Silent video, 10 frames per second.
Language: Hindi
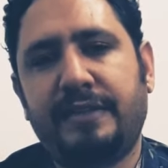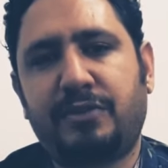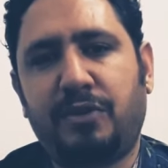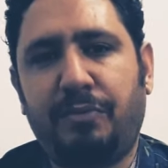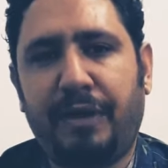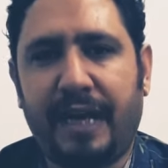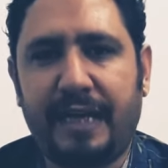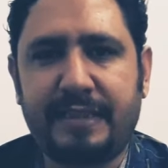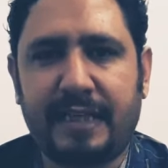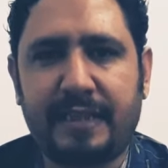इसको
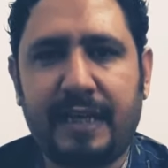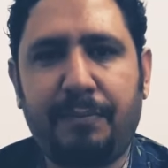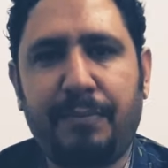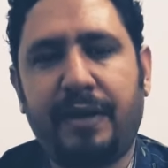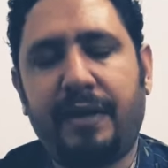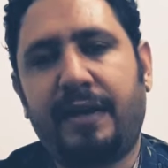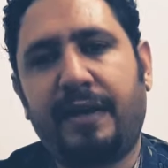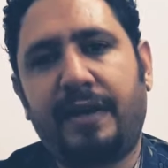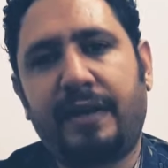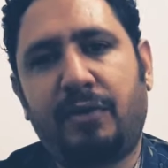बनाया जाता है
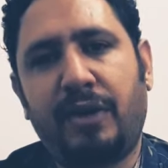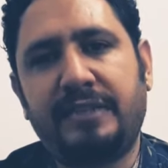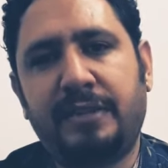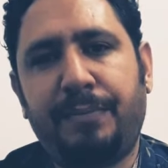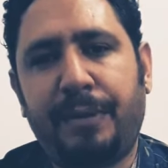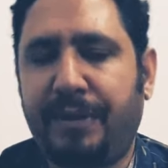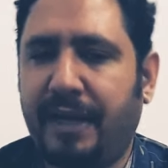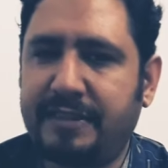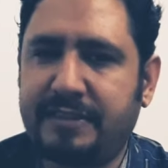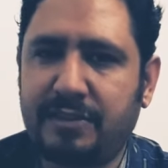पे, कोलेजन
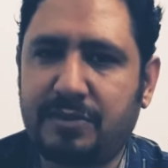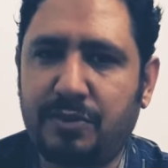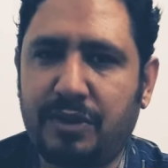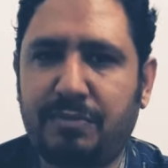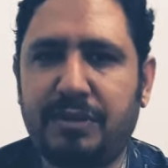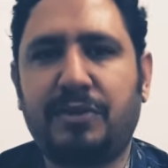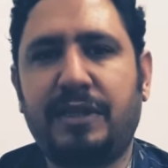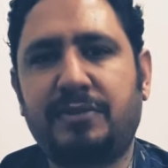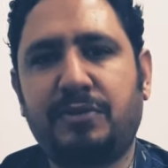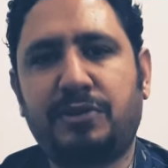पेप्टाइड्स की सूरत में जो
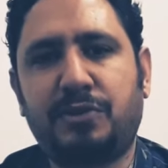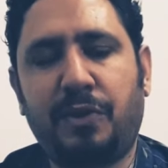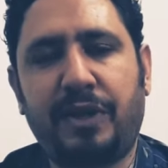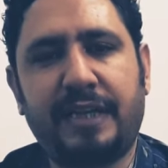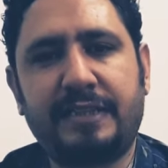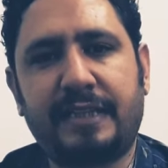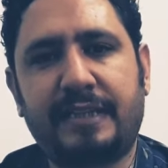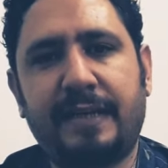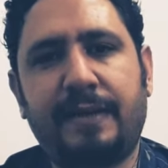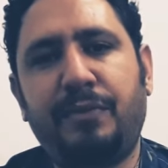है इसको स्टोर किया
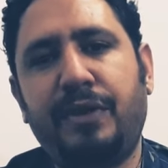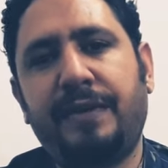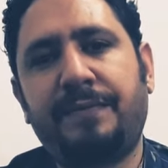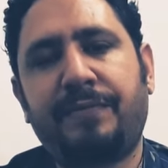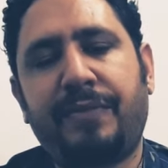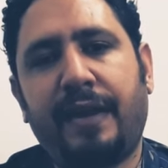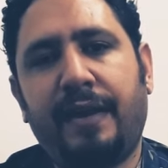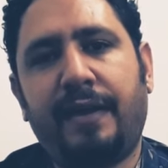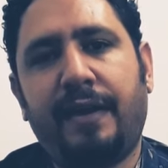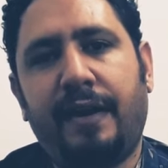जाता है अब ये
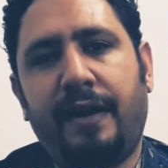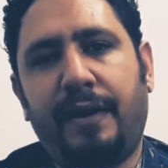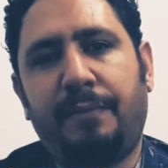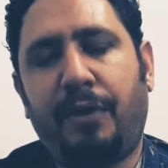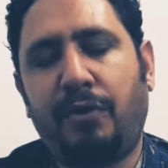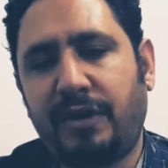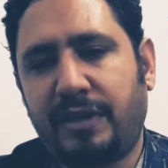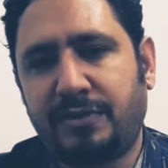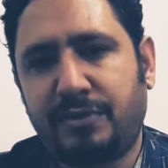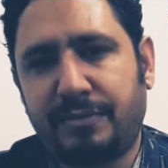पाउडर
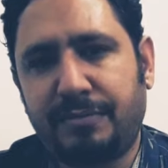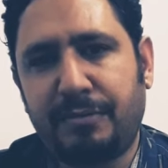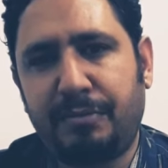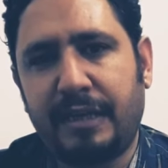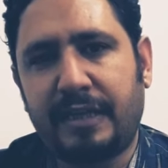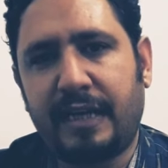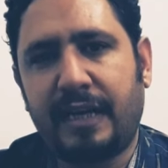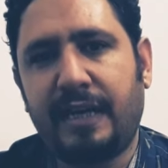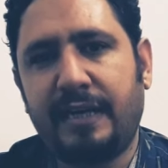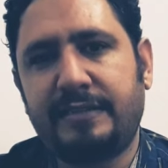की सूरत में भी मिलता
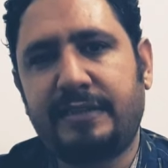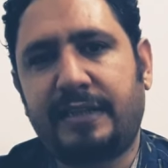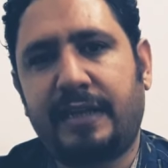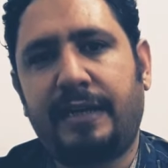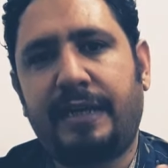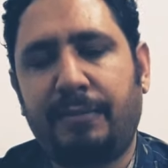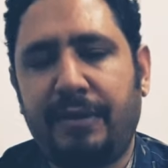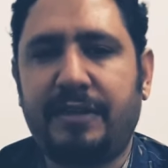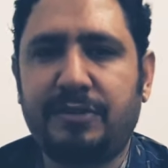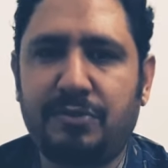है इसी तरह
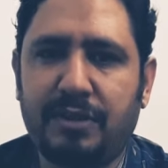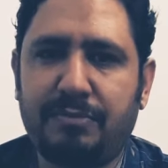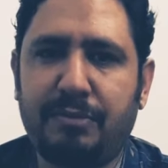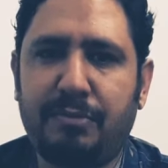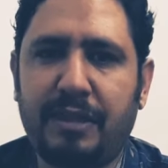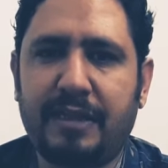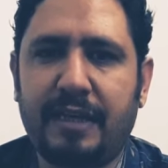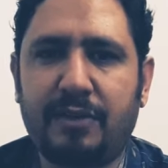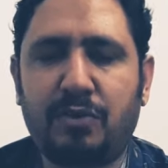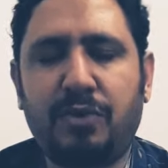टेबलेट की सूरत में भी
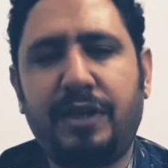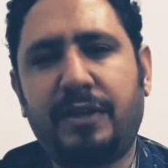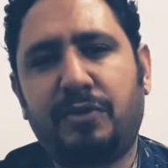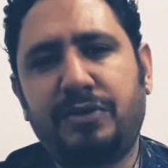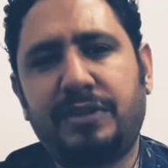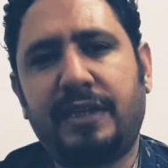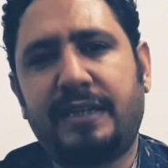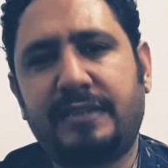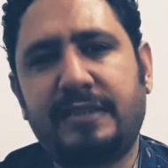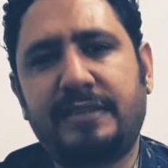मिलता है तो ये कुछ
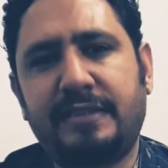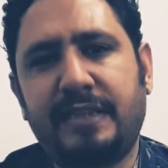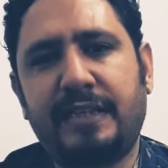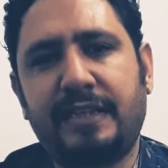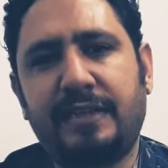अरसे से